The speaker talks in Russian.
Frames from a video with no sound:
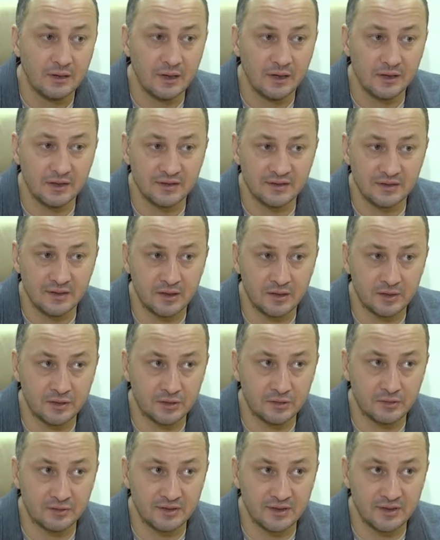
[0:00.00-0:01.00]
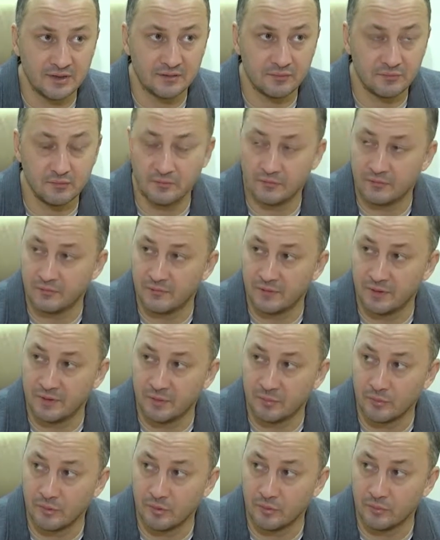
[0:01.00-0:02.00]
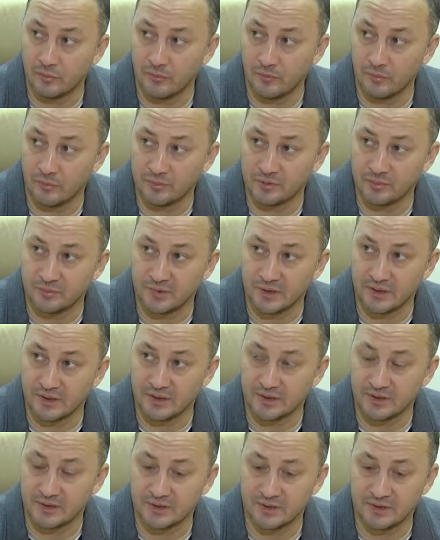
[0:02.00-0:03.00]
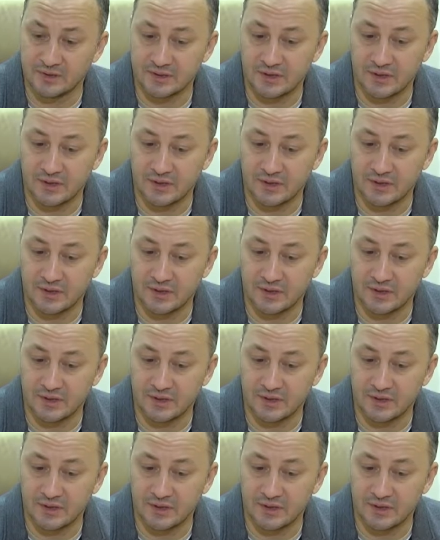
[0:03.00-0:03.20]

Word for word: они знают, что здесь в этом клубе, в общем-то,